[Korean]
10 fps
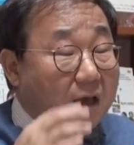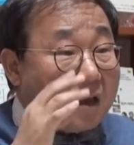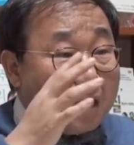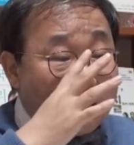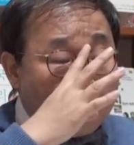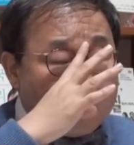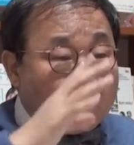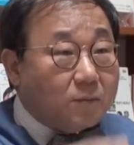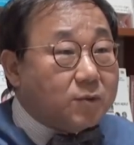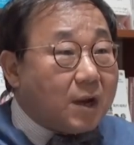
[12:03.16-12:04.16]
게
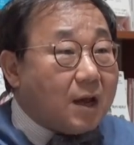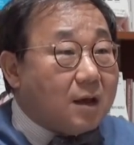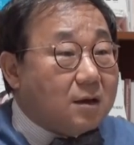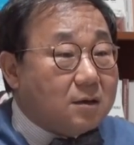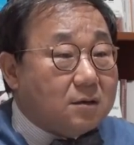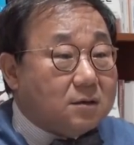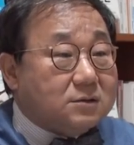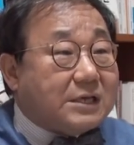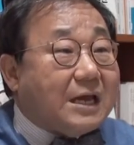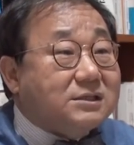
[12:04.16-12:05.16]
너무나
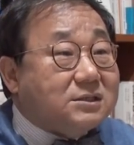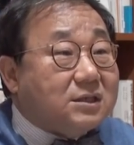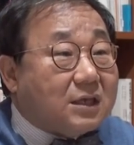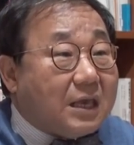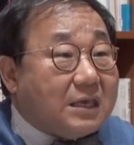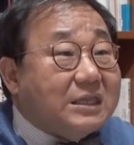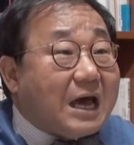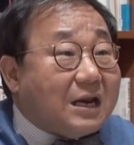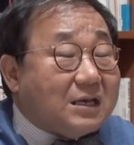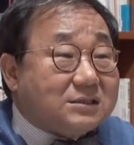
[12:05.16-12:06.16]
자연스럽게 이
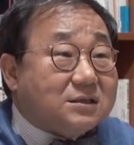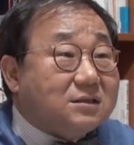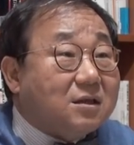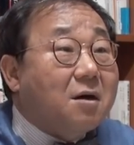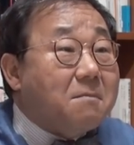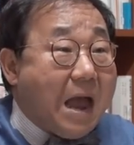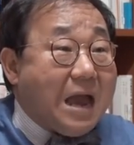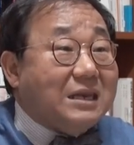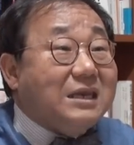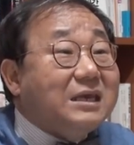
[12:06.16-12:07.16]
나라에서는 더
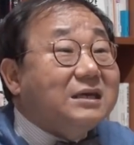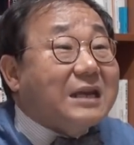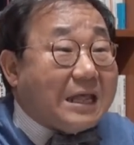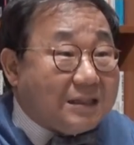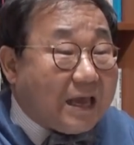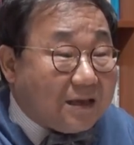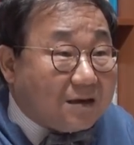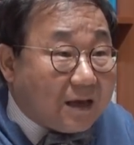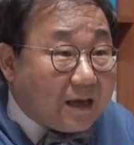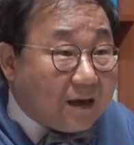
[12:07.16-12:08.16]
많이 일어난다
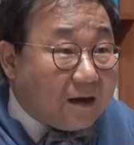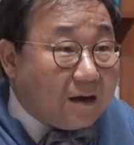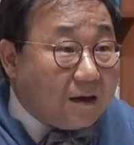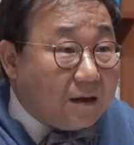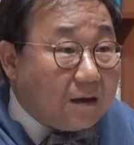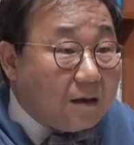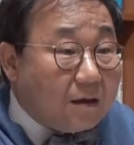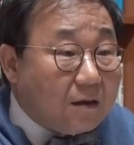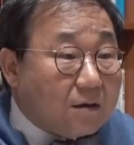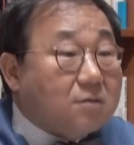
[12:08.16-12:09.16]
이거예요.
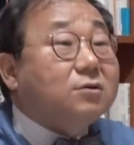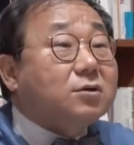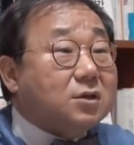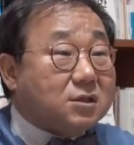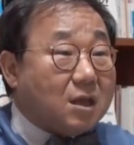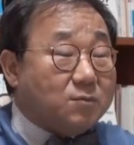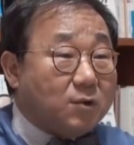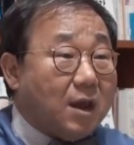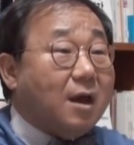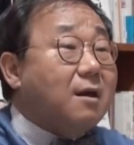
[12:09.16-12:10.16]
그렇기
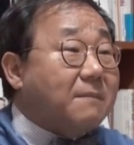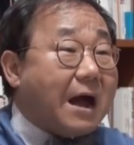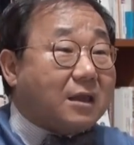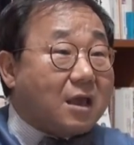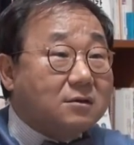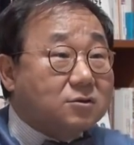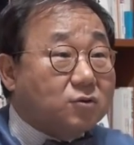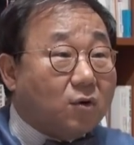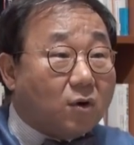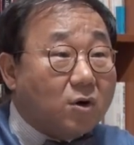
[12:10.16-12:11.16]
때문에
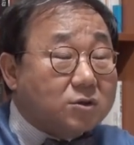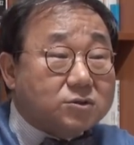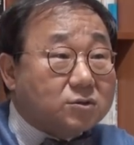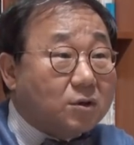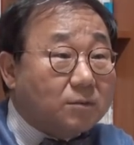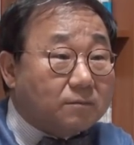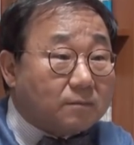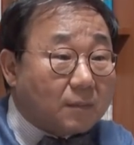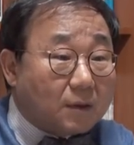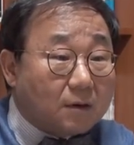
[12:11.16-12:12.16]
박앤크도 지금
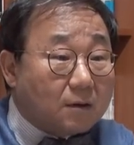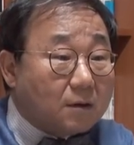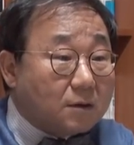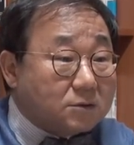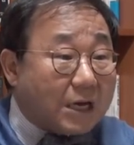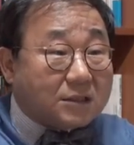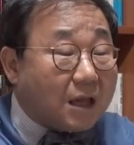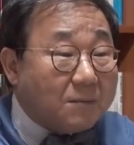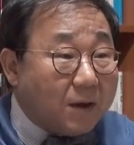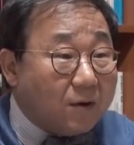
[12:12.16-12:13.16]

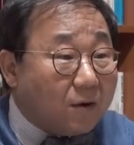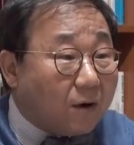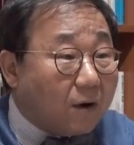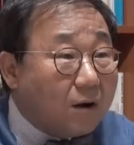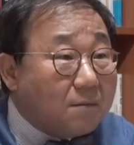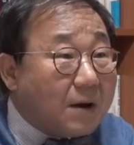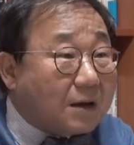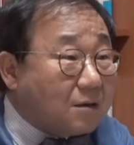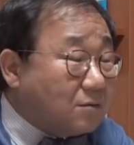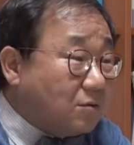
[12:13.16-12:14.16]
장담해요.
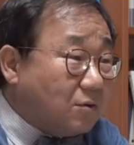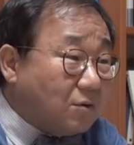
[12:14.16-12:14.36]
박앤크